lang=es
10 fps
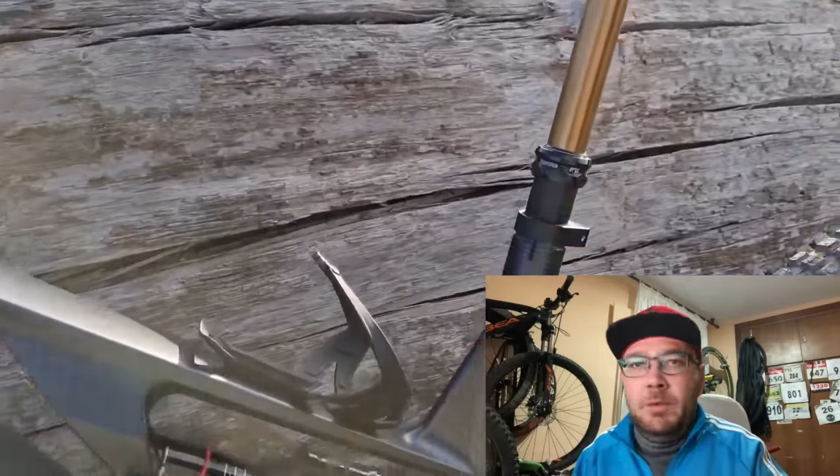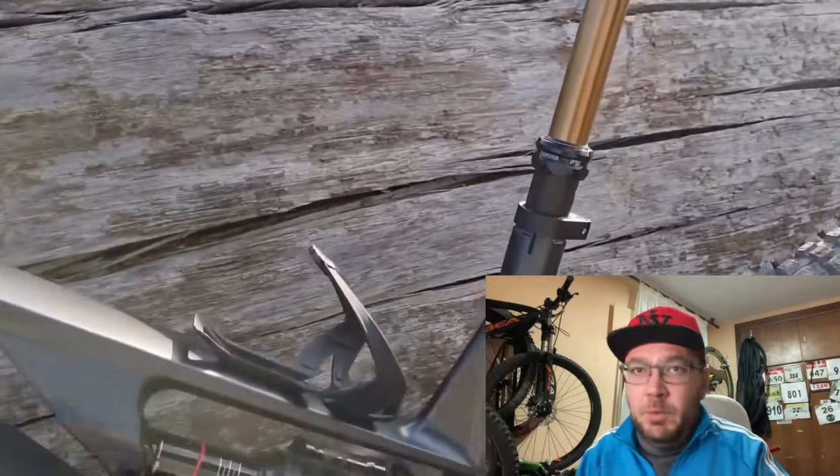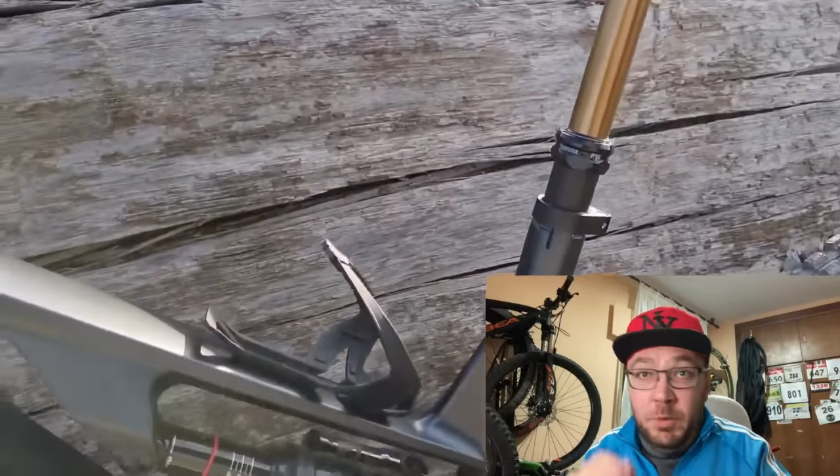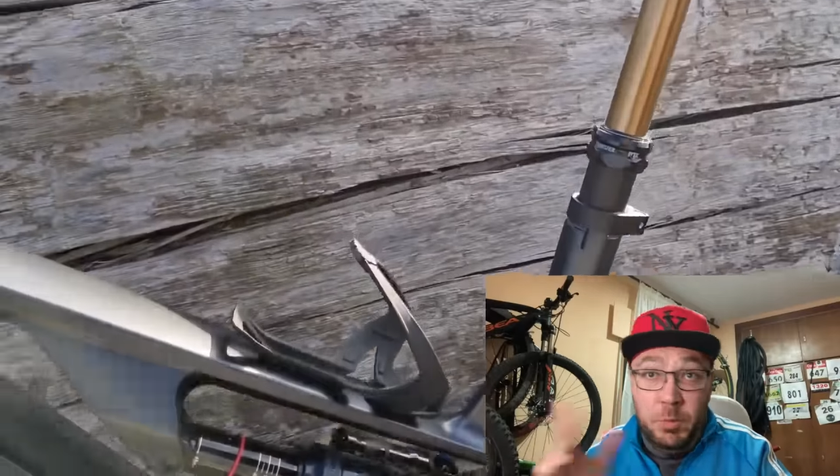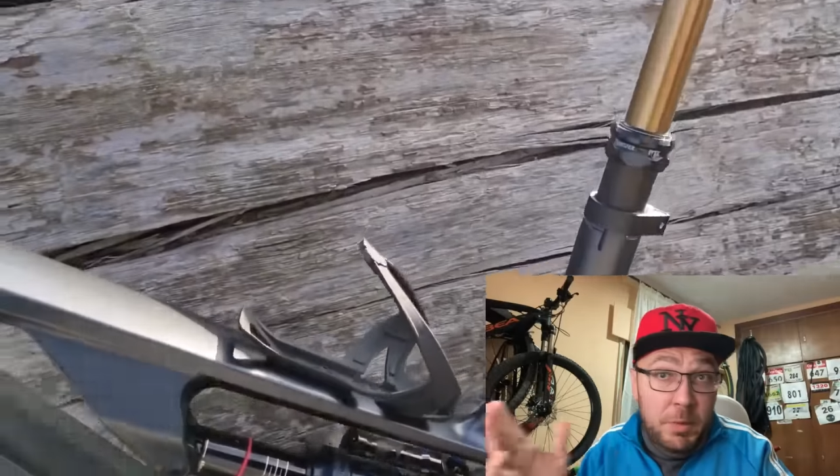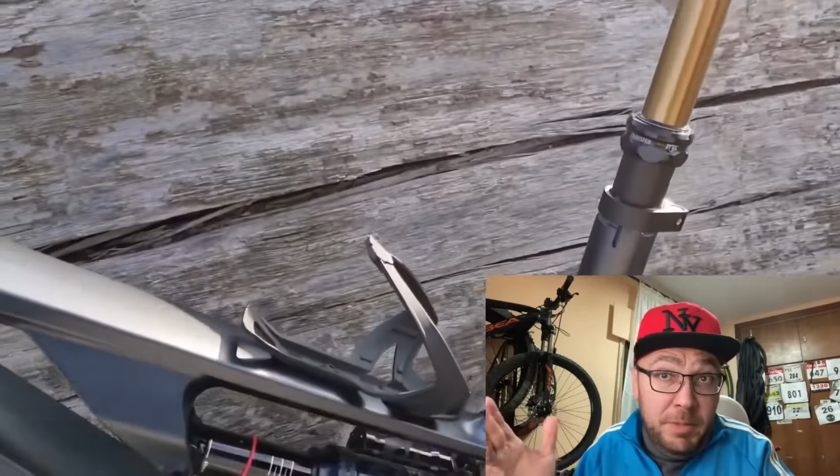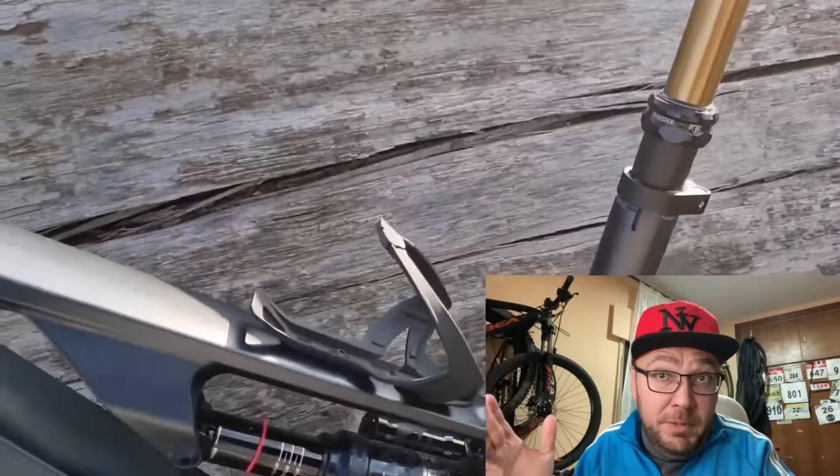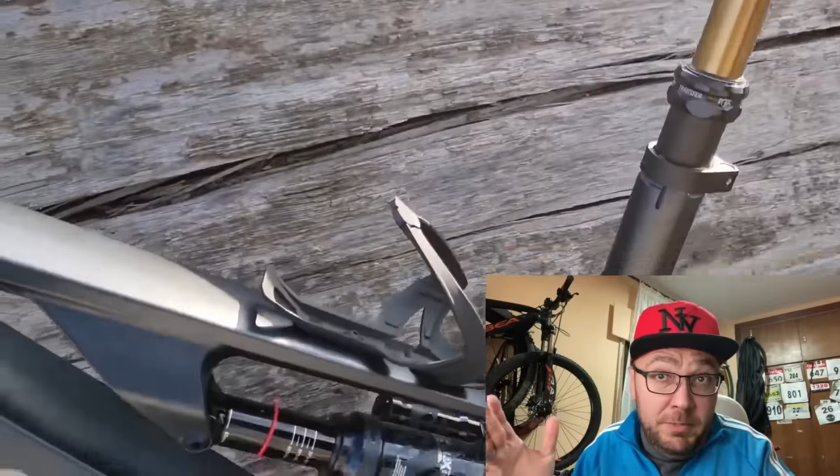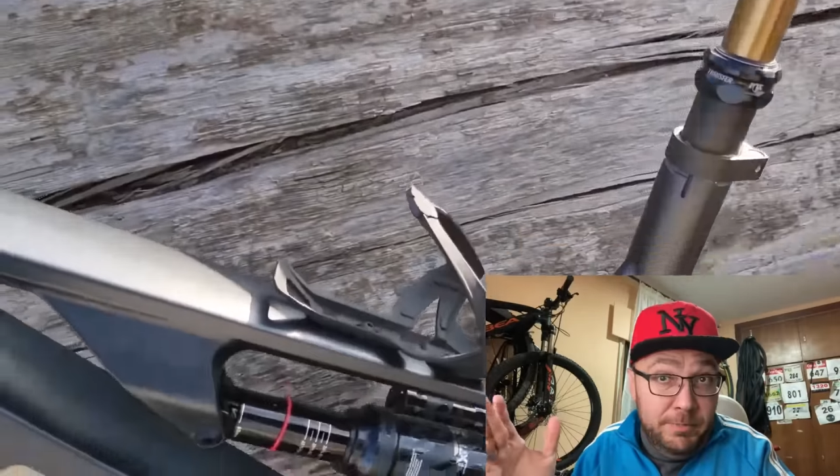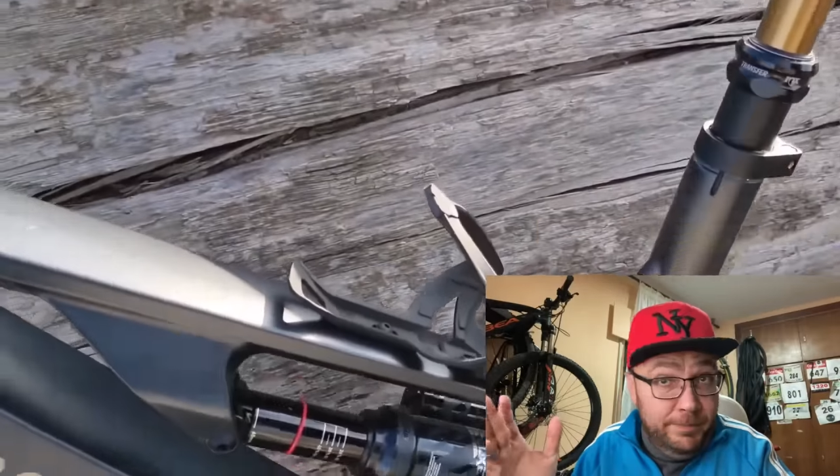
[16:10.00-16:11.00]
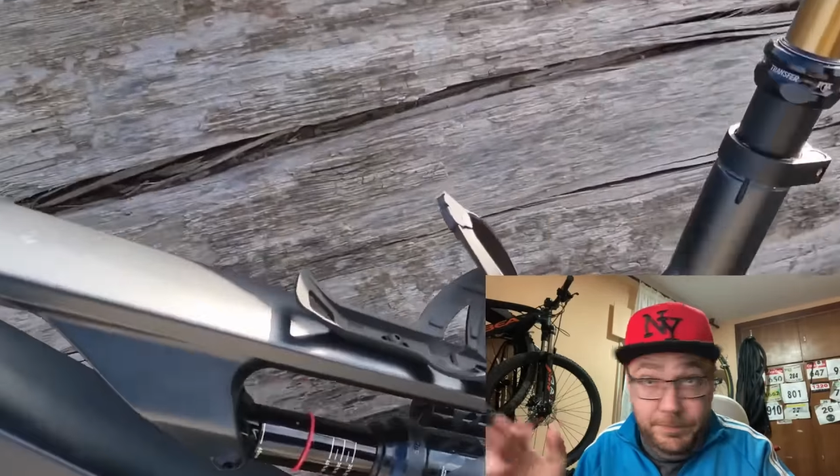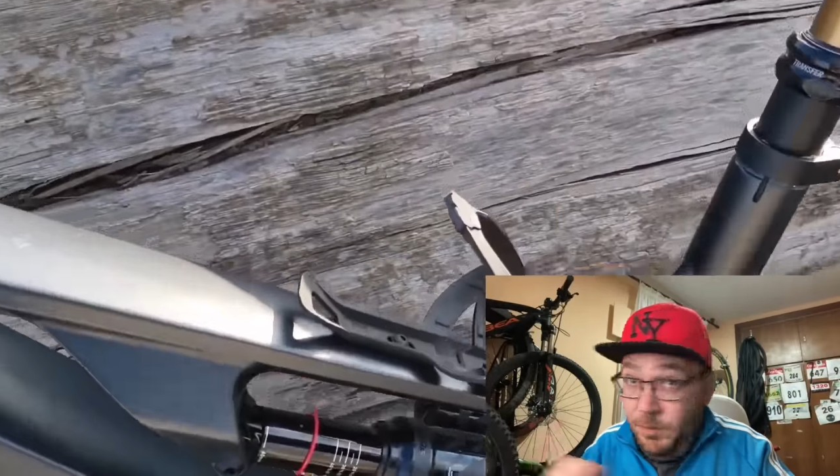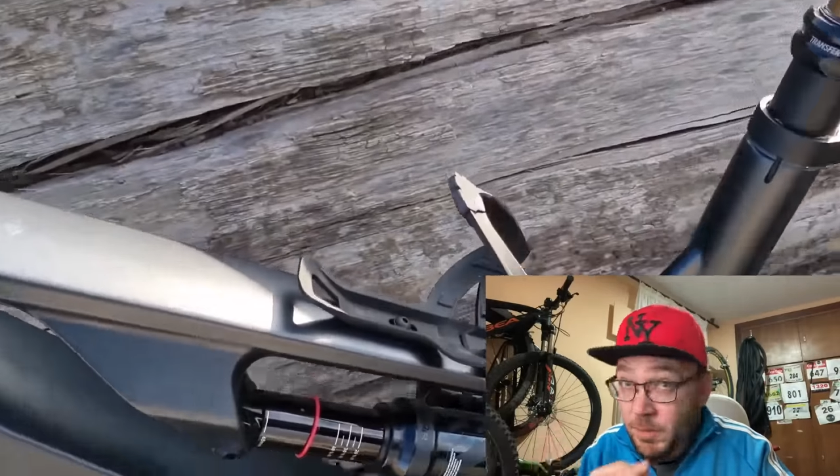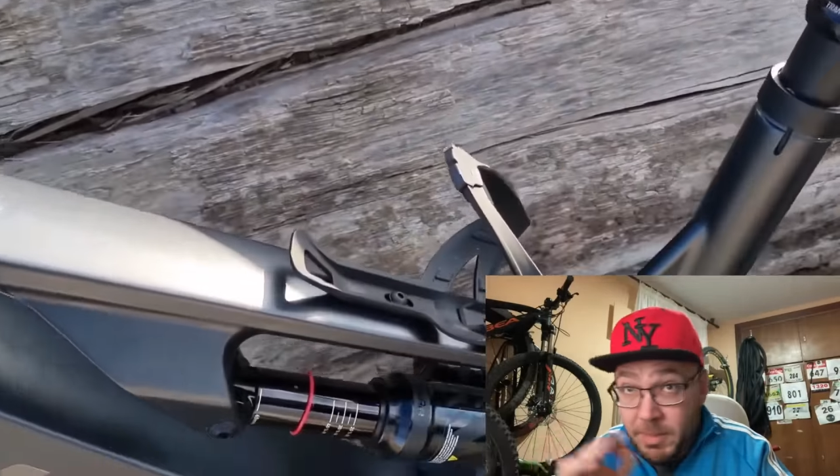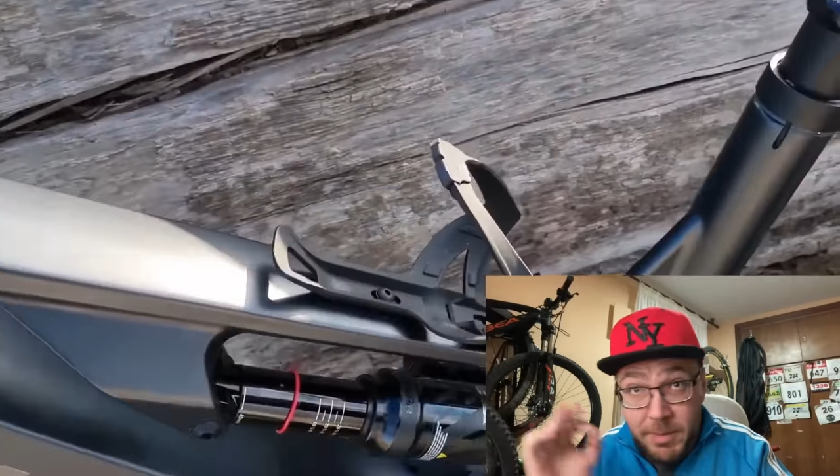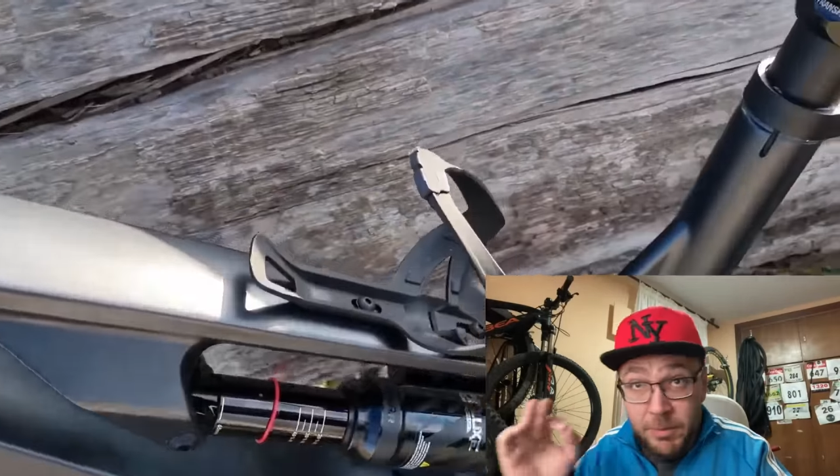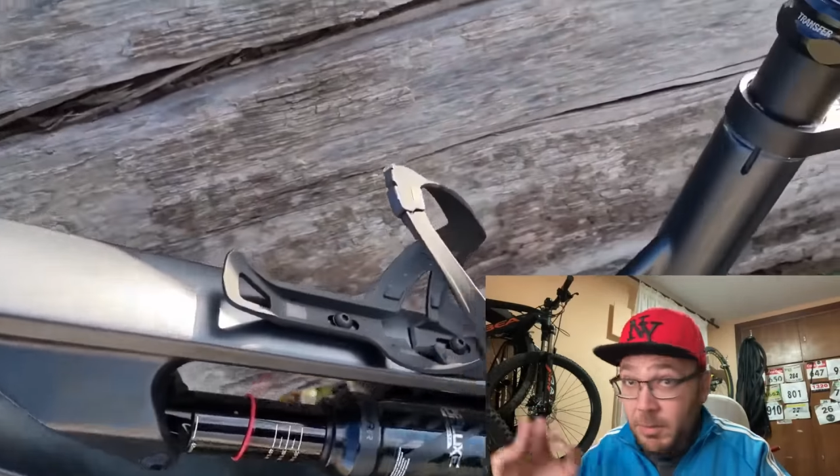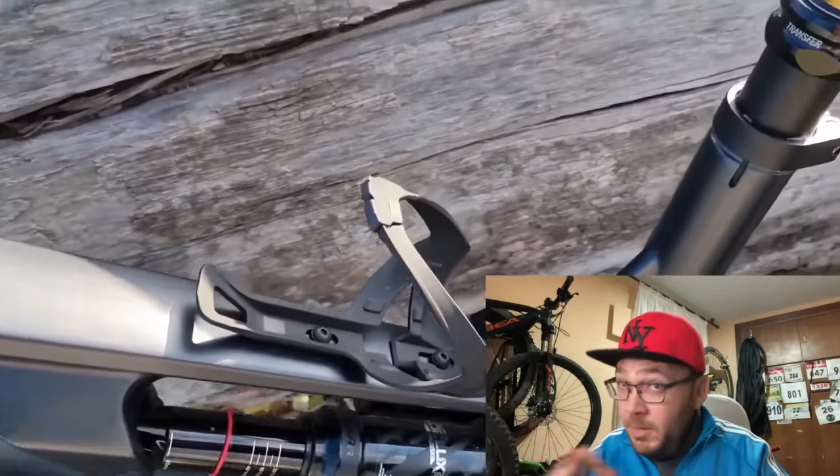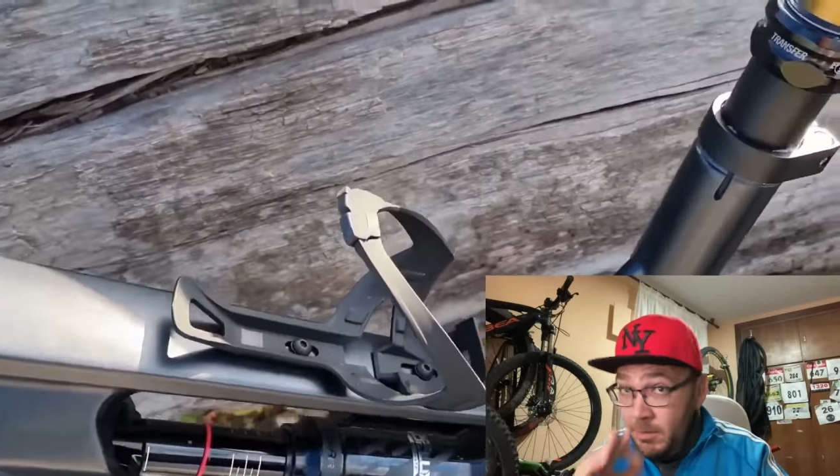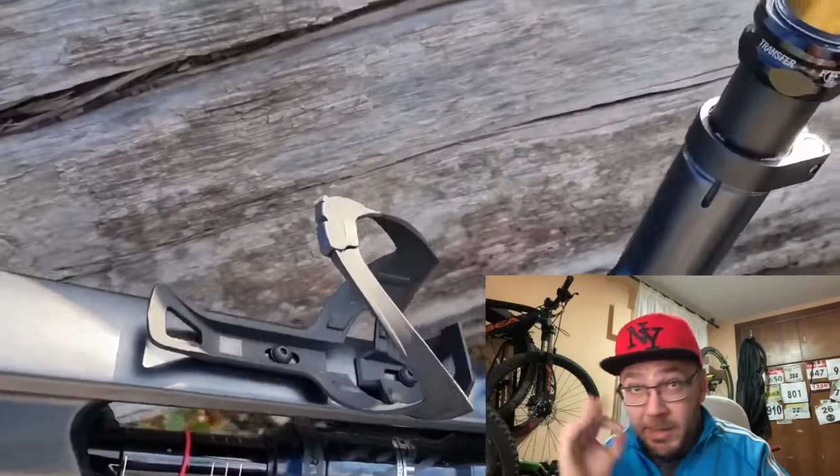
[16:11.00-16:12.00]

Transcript: como el golmino, una vez que madure